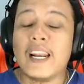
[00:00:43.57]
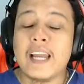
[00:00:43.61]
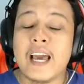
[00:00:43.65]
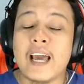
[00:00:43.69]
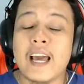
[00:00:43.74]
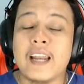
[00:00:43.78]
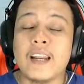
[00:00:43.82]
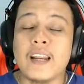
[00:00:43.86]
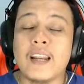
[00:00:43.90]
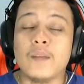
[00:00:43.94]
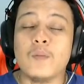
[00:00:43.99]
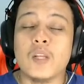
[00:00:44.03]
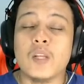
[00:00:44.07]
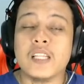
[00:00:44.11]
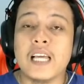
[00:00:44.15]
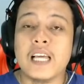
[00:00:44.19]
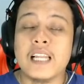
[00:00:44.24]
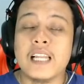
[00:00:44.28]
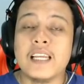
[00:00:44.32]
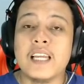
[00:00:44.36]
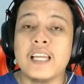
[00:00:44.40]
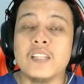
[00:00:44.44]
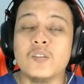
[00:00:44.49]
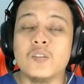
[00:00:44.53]
Nah, dan buat
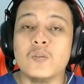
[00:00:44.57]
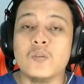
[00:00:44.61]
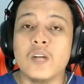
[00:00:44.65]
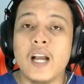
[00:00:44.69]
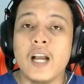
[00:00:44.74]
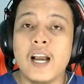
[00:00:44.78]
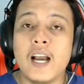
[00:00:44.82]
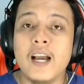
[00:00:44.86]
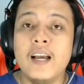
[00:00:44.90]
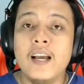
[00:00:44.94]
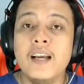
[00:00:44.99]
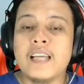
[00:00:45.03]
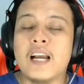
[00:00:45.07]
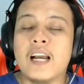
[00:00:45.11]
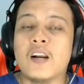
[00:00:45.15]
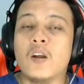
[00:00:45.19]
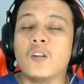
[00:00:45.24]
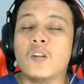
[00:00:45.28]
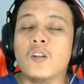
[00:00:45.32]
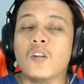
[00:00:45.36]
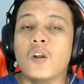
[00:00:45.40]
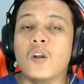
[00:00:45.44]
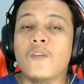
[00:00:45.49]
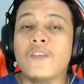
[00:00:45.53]
kalian juga yang
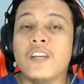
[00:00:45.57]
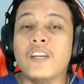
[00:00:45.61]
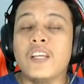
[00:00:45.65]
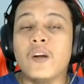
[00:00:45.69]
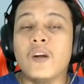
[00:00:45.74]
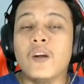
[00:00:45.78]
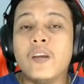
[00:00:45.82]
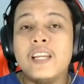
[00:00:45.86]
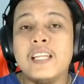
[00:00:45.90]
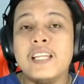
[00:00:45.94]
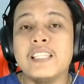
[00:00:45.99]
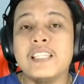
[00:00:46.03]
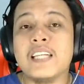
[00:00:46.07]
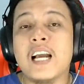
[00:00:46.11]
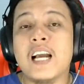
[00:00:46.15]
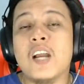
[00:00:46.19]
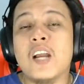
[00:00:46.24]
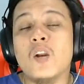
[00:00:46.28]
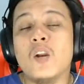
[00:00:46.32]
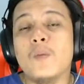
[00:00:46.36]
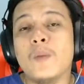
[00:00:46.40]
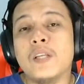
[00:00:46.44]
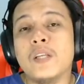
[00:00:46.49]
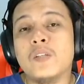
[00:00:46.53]
nonton video ini,
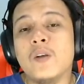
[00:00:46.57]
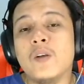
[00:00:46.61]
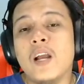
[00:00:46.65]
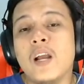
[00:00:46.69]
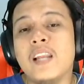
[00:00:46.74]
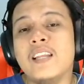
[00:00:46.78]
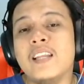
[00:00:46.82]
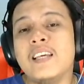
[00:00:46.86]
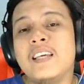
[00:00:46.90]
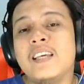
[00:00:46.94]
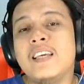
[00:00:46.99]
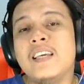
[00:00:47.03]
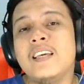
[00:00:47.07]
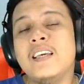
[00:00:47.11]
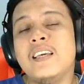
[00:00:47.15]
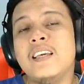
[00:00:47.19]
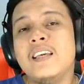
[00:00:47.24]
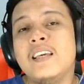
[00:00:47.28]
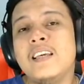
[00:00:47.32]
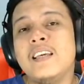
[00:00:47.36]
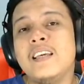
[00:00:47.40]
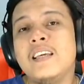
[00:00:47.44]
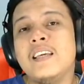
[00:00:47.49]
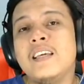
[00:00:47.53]
jangan lupa juga
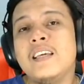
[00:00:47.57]
di